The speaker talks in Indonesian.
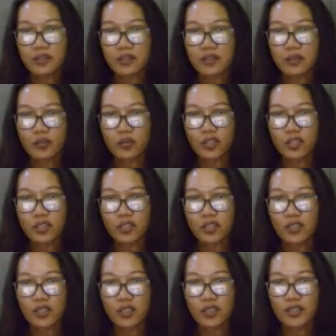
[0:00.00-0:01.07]

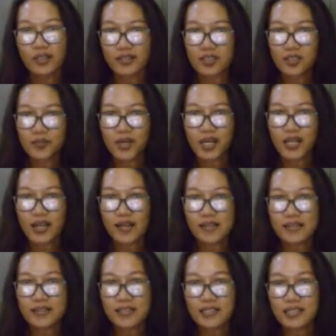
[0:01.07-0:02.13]
kemudian di
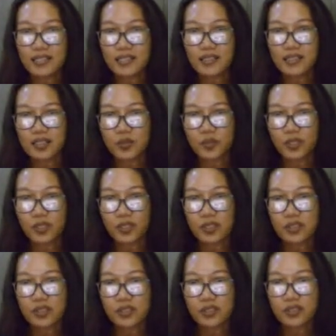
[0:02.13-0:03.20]
transparansi
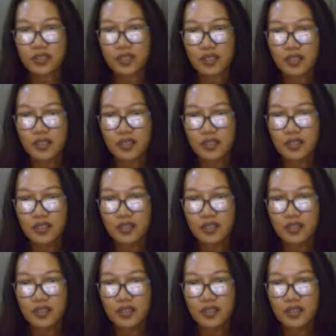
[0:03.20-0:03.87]
transparansinya